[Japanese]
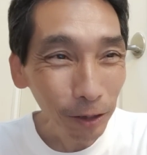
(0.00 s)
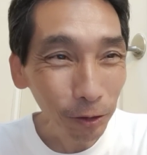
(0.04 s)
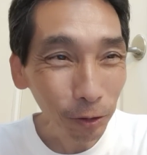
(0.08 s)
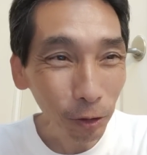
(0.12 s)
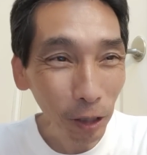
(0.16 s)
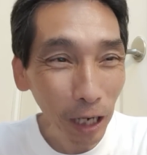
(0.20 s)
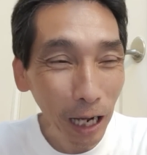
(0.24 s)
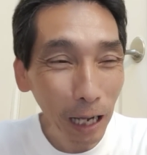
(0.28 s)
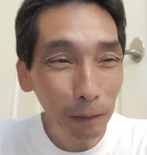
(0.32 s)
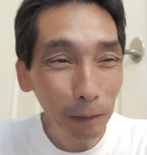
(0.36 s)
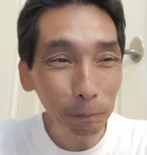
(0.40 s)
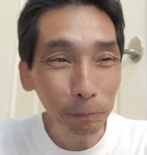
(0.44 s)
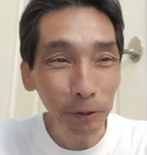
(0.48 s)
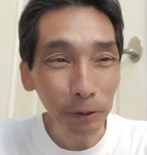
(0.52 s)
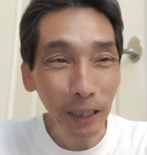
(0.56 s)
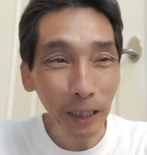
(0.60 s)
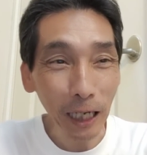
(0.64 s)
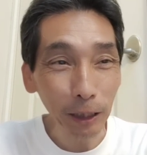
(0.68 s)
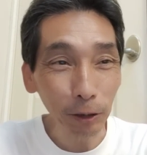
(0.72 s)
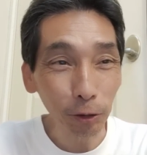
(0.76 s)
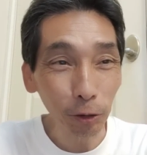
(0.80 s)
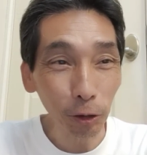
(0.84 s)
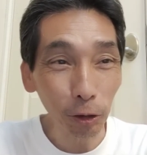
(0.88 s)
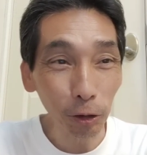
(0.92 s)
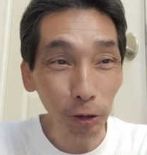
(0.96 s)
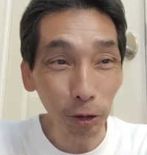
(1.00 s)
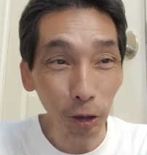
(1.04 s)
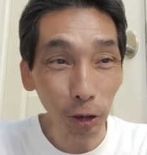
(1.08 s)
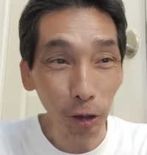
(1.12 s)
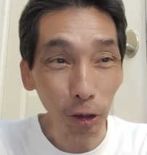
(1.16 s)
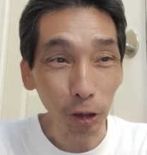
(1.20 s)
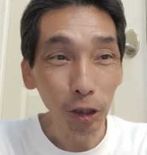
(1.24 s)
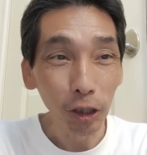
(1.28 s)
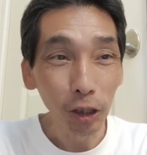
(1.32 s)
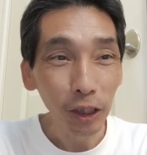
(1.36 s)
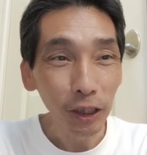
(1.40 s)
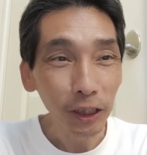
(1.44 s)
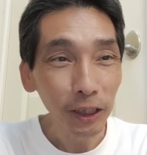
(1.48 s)
トランプ大統領、
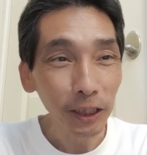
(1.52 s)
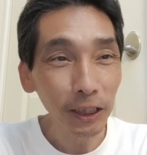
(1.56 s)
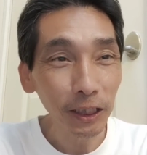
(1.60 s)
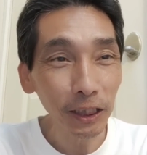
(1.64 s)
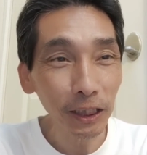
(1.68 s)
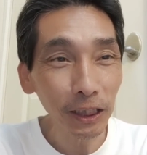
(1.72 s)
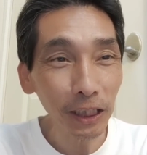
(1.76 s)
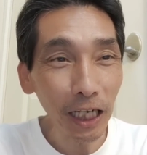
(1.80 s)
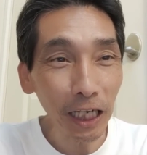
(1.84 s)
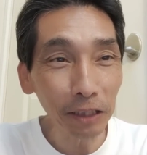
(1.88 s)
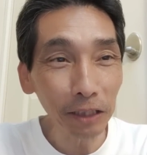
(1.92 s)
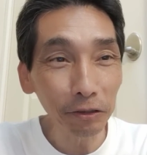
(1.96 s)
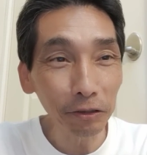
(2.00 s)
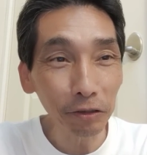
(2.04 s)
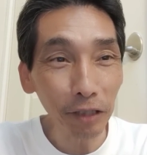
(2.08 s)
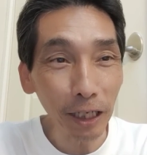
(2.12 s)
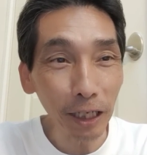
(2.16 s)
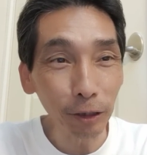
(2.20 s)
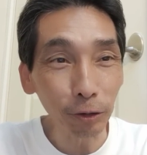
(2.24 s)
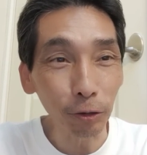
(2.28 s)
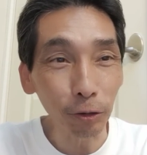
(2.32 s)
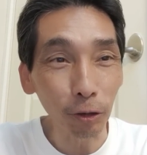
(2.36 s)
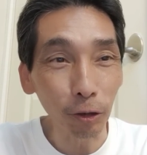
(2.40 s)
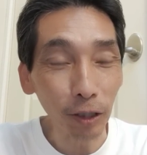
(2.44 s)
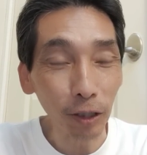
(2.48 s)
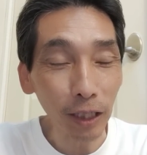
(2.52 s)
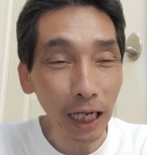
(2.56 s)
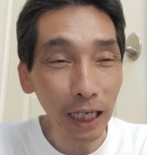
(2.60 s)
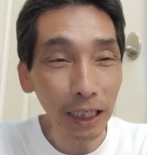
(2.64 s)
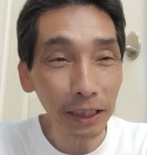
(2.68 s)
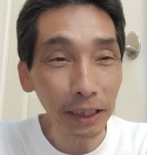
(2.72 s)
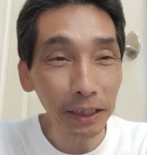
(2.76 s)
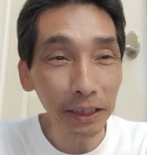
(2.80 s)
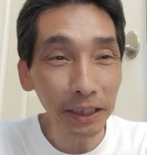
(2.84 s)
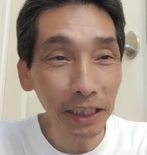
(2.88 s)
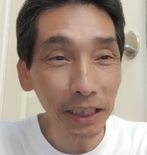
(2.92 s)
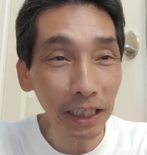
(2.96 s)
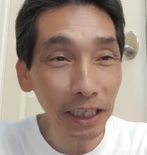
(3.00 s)
CNN を
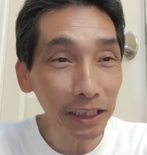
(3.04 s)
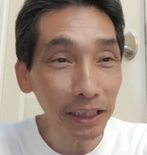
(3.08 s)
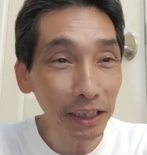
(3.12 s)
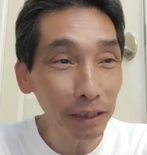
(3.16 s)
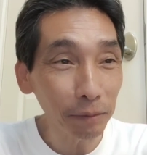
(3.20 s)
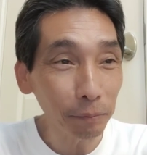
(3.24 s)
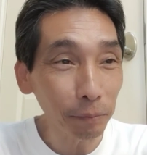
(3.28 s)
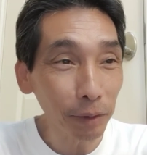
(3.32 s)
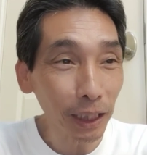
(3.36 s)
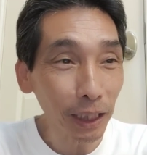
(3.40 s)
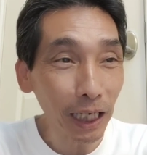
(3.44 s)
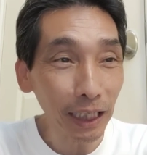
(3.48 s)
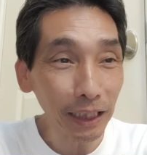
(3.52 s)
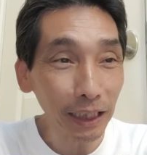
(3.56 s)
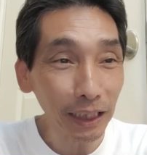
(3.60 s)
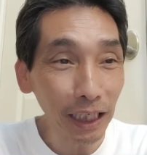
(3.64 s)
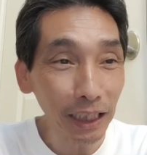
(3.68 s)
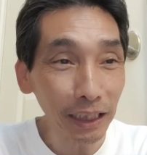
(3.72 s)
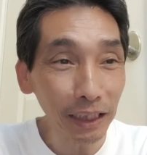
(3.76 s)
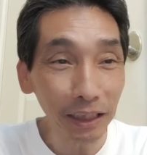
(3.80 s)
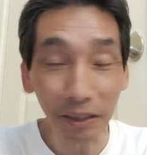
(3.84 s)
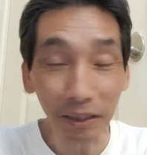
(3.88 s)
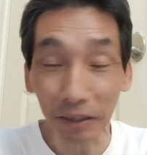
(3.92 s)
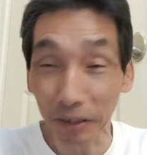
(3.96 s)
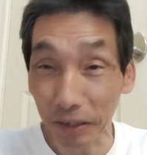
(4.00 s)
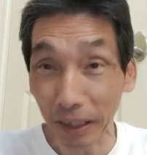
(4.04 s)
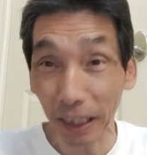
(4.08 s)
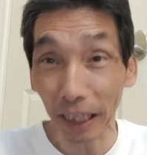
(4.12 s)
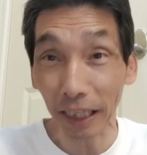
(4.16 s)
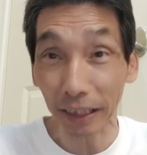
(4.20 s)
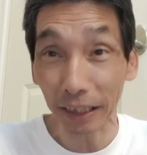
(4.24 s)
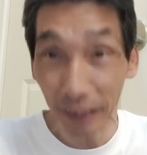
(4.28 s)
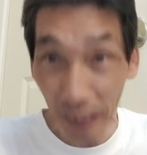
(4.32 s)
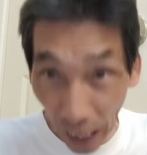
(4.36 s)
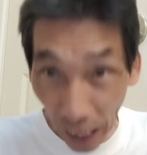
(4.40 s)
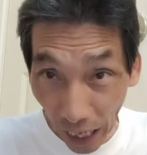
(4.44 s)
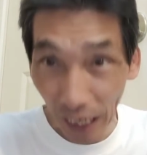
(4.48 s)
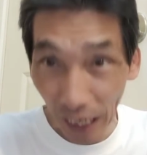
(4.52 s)
完全に味方につけ
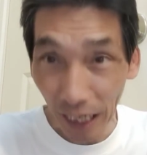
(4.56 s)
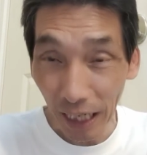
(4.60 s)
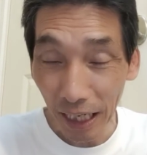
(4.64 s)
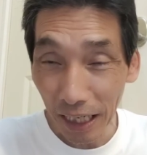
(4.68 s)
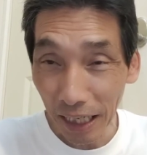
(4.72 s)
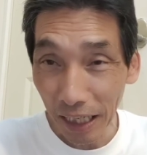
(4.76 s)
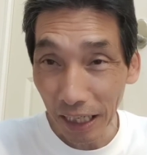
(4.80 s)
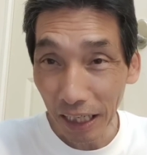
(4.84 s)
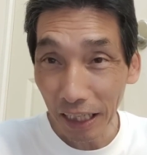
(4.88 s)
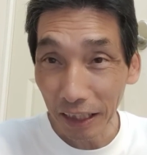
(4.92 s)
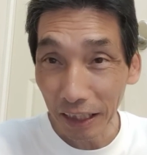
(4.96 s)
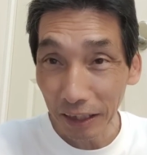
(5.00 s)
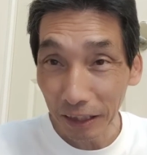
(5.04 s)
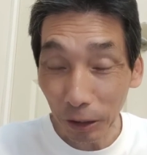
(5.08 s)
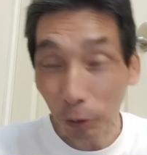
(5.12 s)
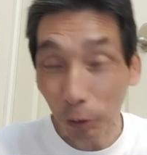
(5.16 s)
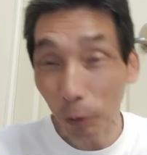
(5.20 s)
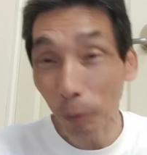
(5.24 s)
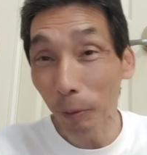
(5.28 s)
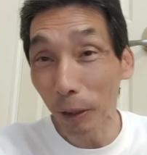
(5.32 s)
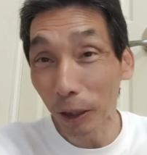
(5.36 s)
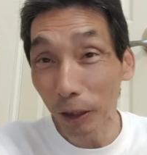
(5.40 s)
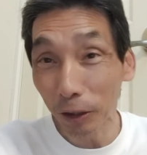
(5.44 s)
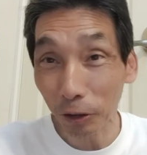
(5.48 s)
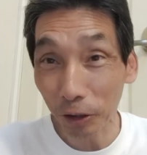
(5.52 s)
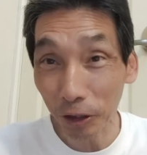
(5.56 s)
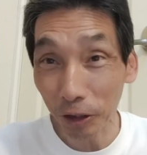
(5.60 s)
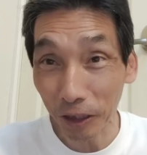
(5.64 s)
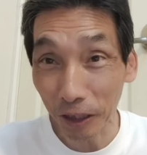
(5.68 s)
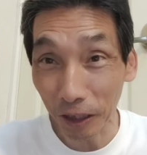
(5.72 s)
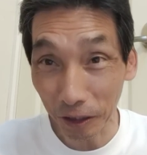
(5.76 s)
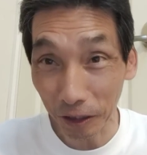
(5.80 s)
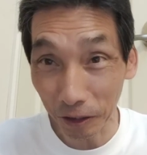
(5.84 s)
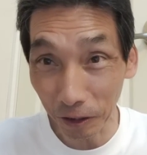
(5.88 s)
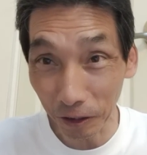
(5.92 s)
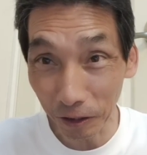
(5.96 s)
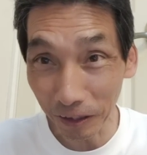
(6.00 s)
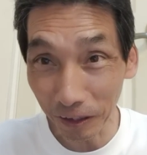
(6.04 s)
たってコメントしてる
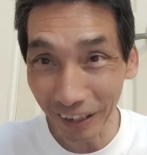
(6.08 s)
よ。